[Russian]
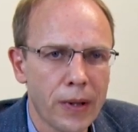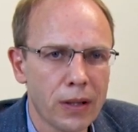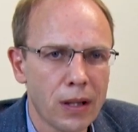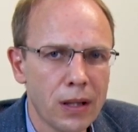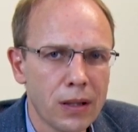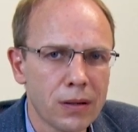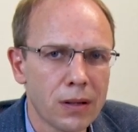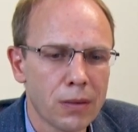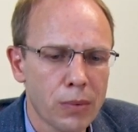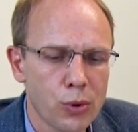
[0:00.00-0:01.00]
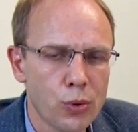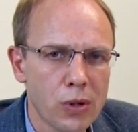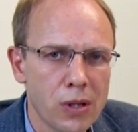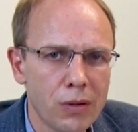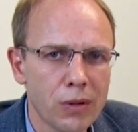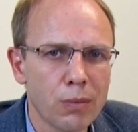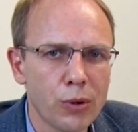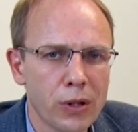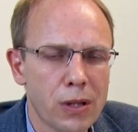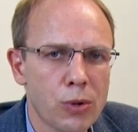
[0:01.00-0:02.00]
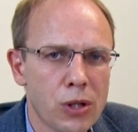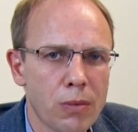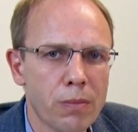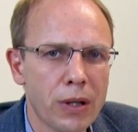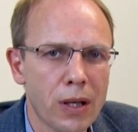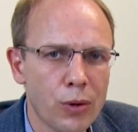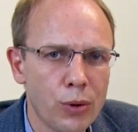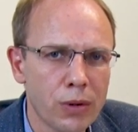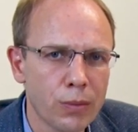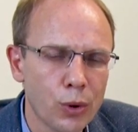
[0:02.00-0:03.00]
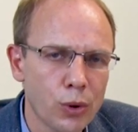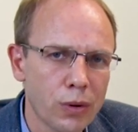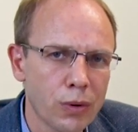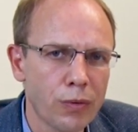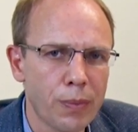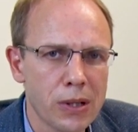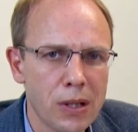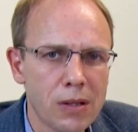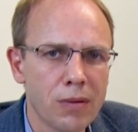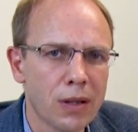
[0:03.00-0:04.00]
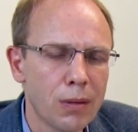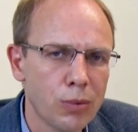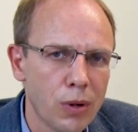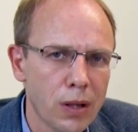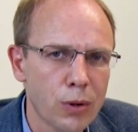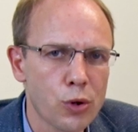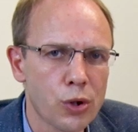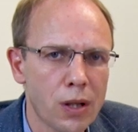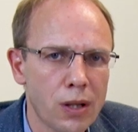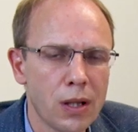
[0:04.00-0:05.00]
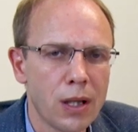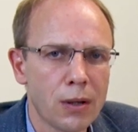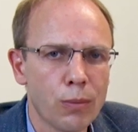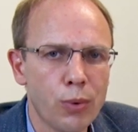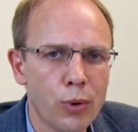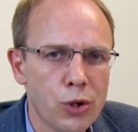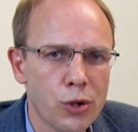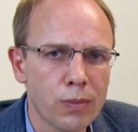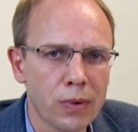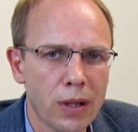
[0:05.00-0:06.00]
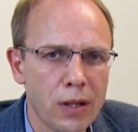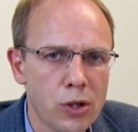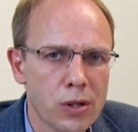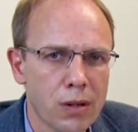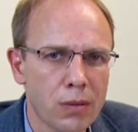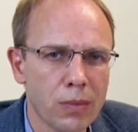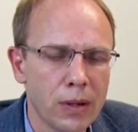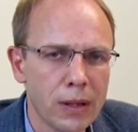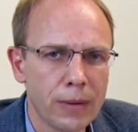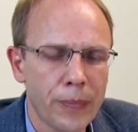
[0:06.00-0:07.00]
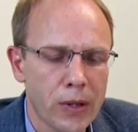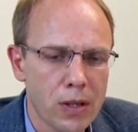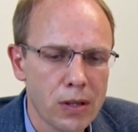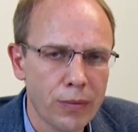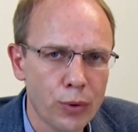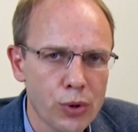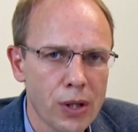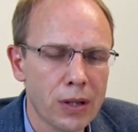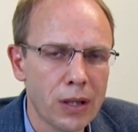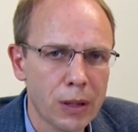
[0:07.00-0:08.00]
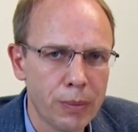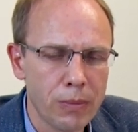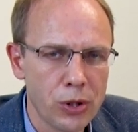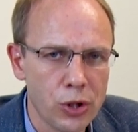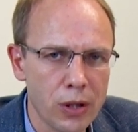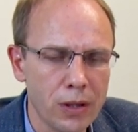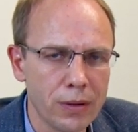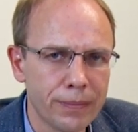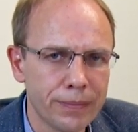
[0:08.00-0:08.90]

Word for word: она, по сути дела, и была тем же самым микароном, но, но впоследствии она была окружена большим количеством разнофункциональных помещений.